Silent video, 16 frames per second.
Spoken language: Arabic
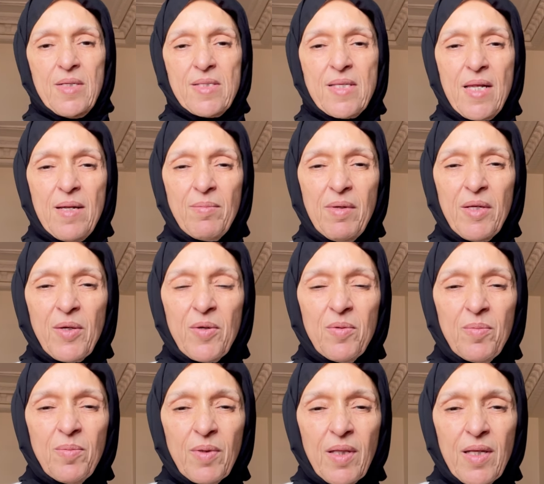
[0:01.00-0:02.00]
السلام عليكم
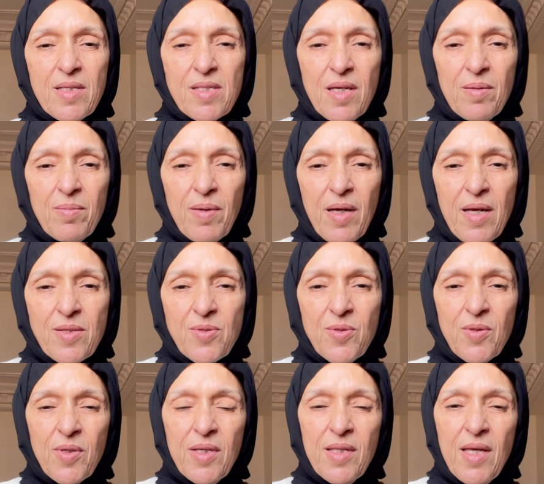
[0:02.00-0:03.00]
ورحمه الله تعالى
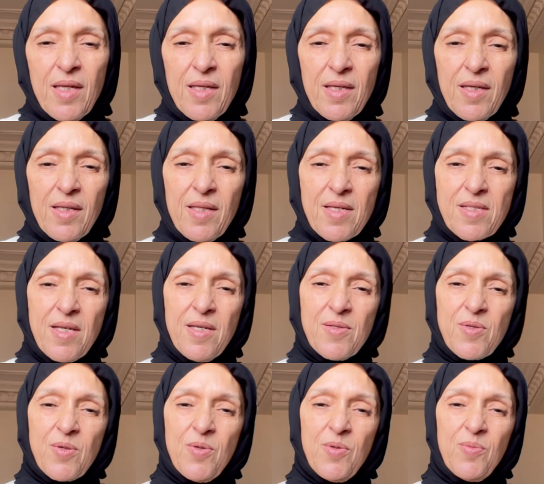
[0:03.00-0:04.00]
وبركاته كي دايرين كي داز
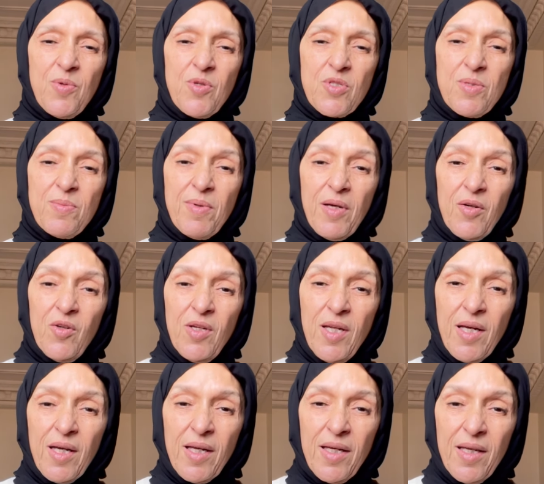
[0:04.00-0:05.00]
حياتكم كلشي بخير
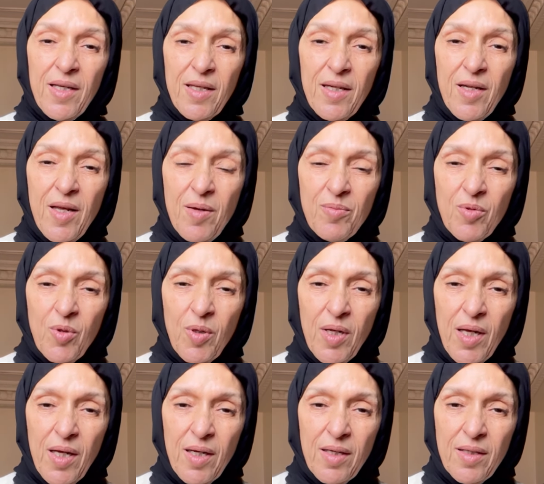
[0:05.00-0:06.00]
وعلى خير الحمد
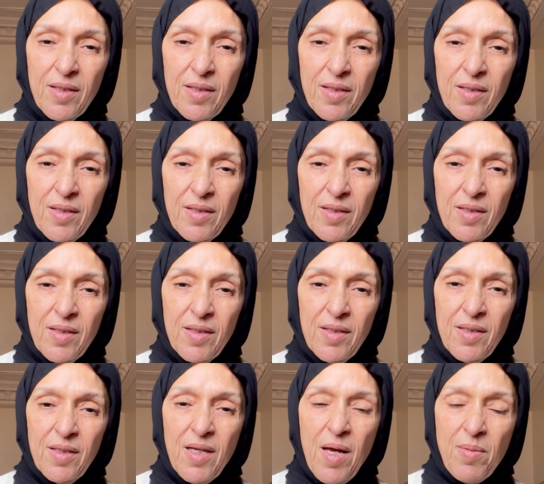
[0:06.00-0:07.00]
لله
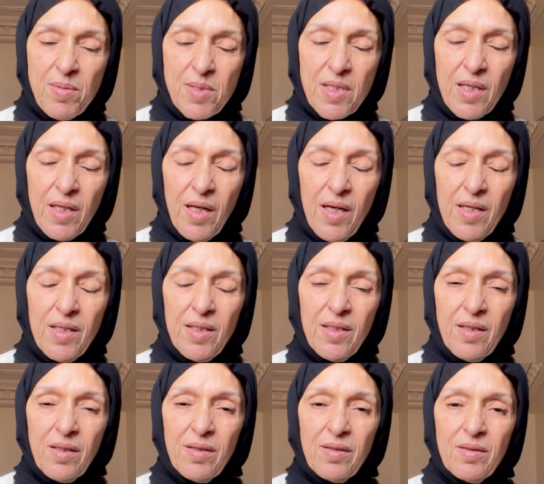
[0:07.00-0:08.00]
حبيبتي
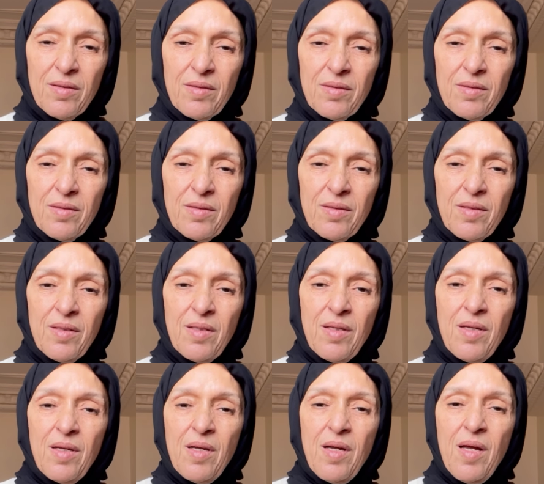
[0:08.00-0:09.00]
الغاليه
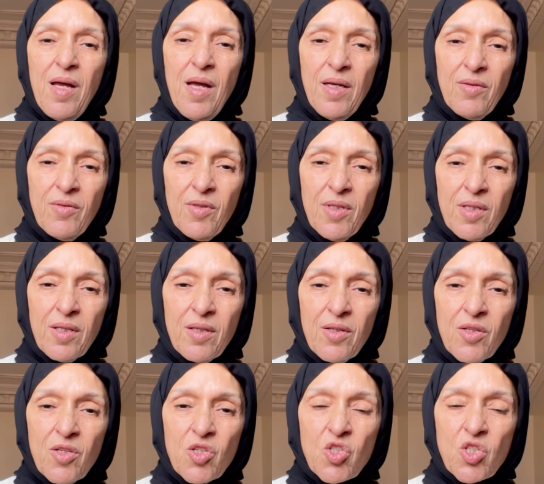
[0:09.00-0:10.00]
عندك
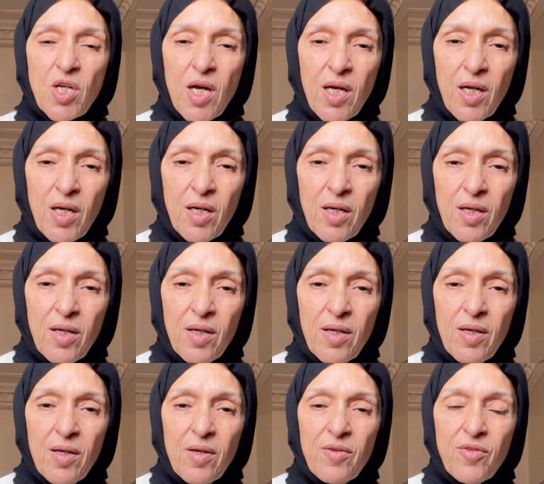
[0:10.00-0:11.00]
شهر
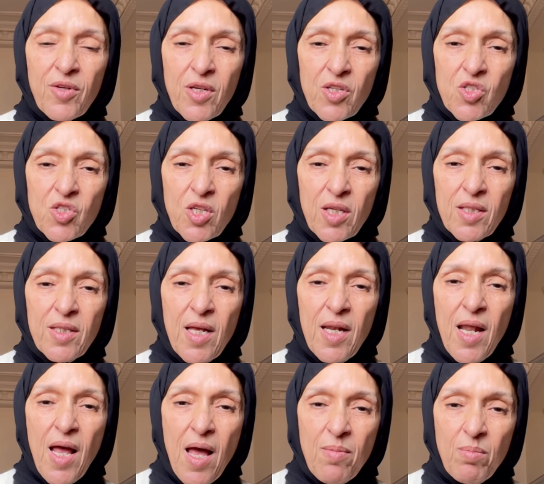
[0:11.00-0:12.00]
في كرشك ديال
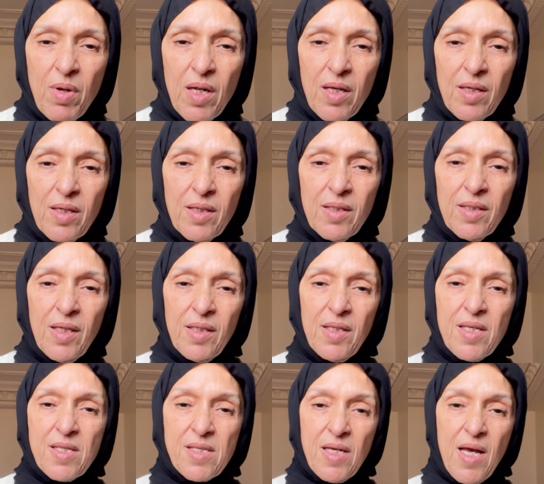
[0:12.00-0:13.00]
الحمل يعني
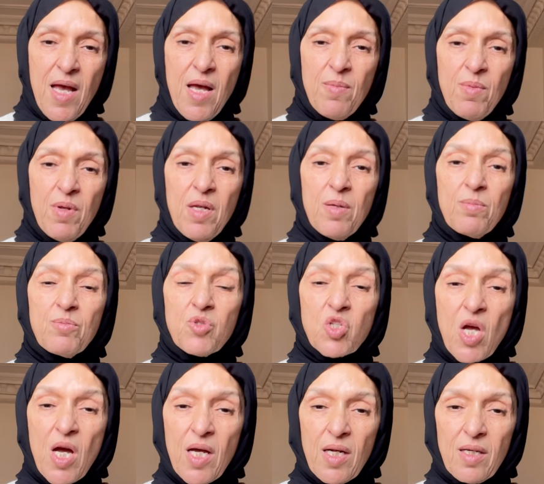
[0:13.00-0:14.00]
انت حامل
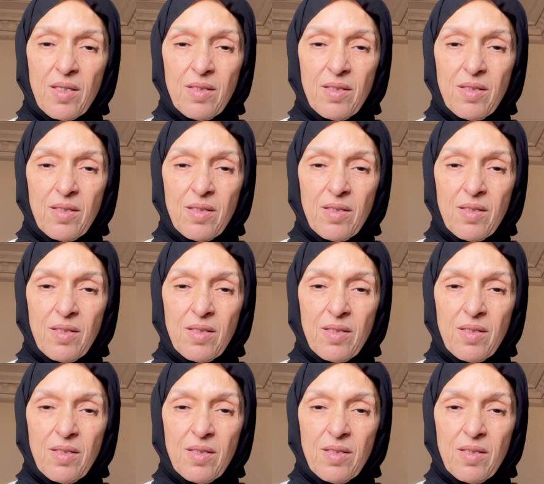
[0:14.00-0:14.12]
شهر